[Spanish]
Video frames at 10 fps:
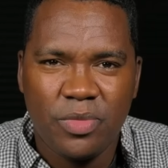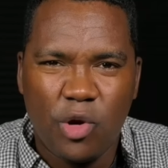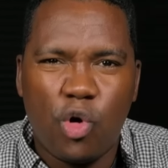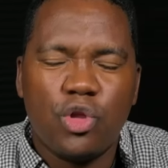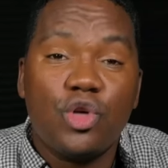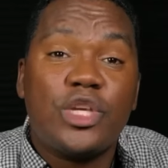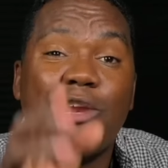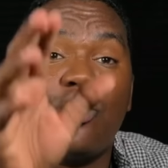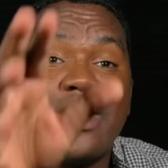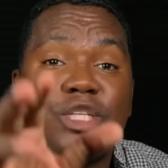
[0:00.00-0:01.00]
conoce
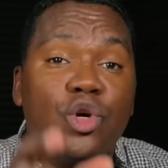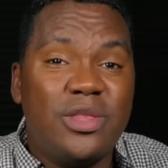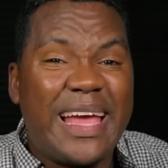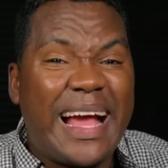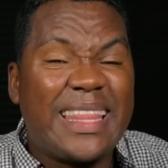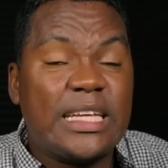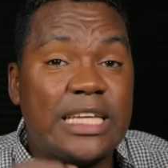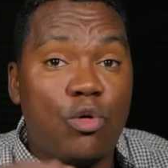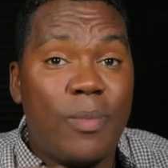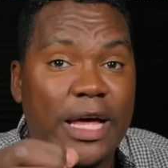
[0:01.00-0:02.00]
el corazón de cada
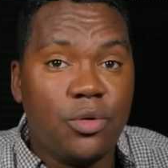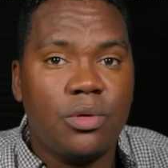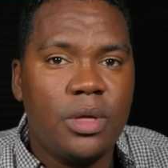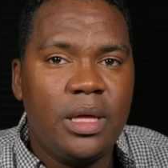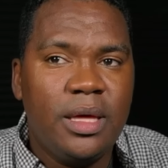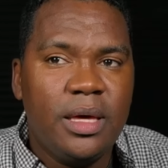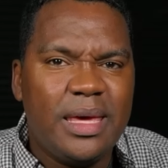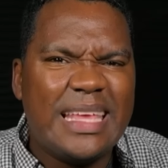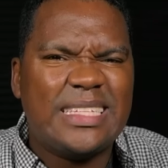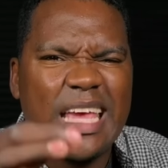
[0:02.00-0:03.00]
ser humano
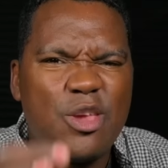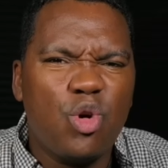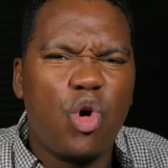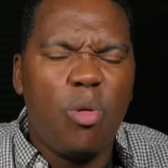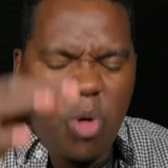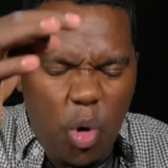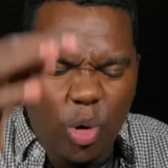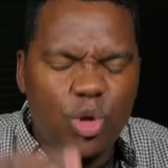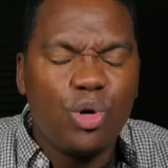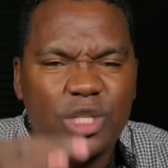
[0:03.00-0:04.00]
y el Señor como
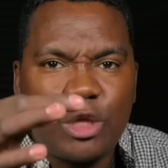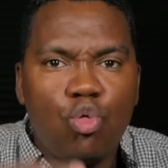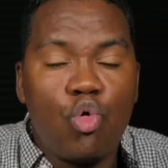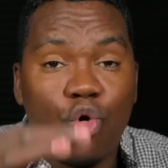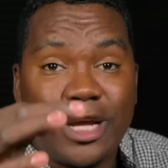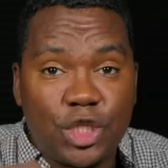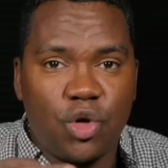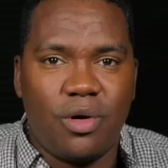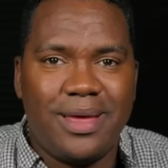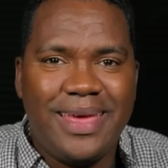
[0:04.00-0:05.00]
conoce tu
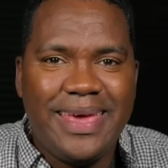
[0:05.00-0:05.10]
corazón,